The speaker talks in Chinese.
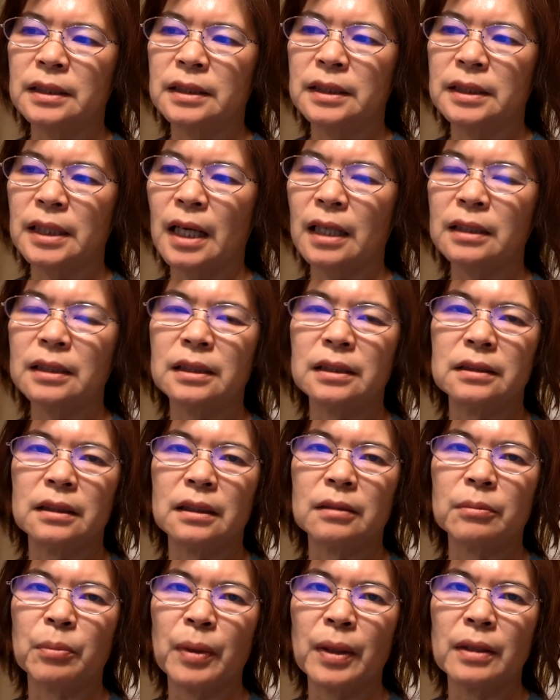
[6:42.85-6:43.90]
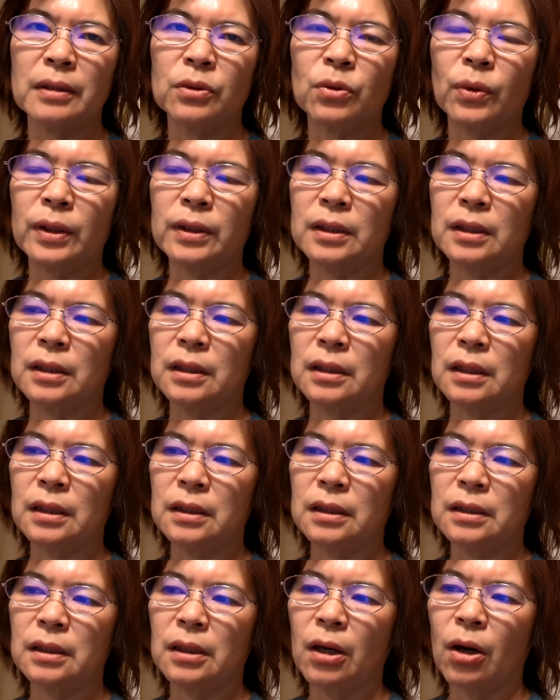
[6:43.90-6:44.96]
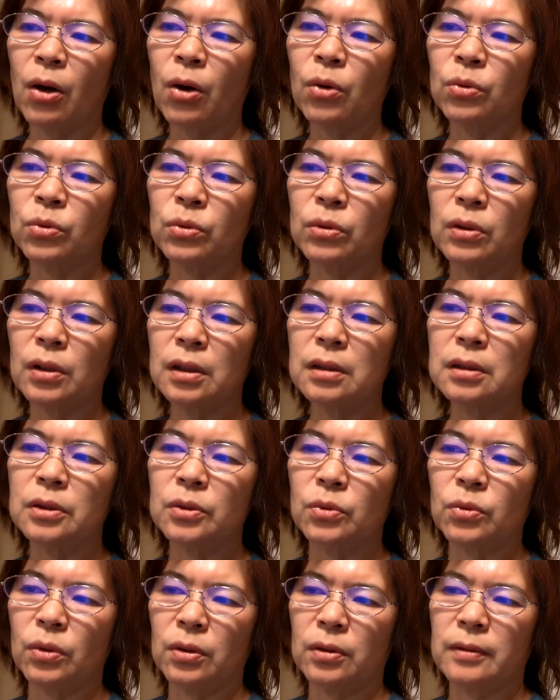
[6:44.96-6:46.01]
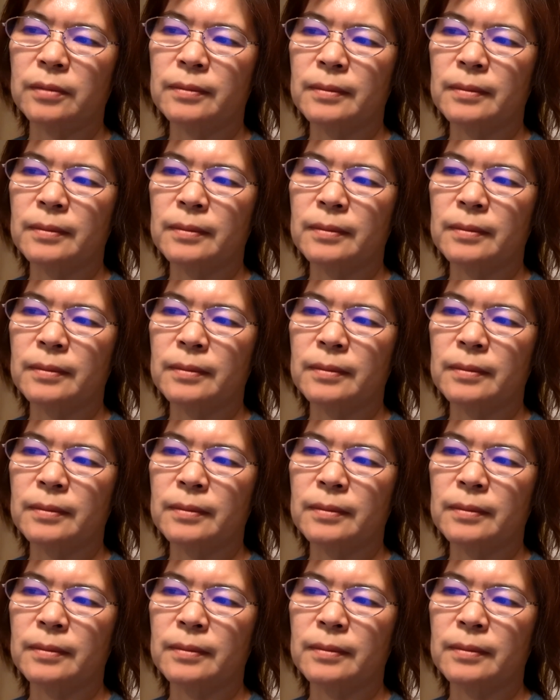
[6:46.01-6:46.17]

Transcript: 将可能变对的后恶果。